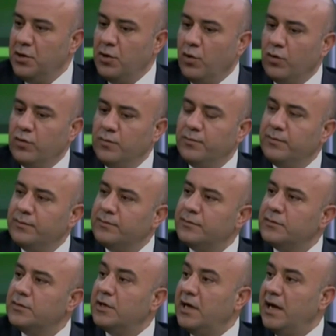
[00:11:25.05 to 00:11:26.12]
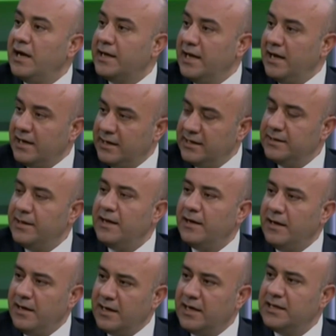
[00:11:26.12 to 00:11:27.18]
Onun, Akademisi var. Sizin e, ak-
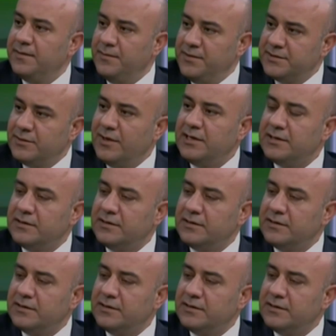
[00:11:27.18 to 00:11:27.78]
akademiniz var. Akademimiz var.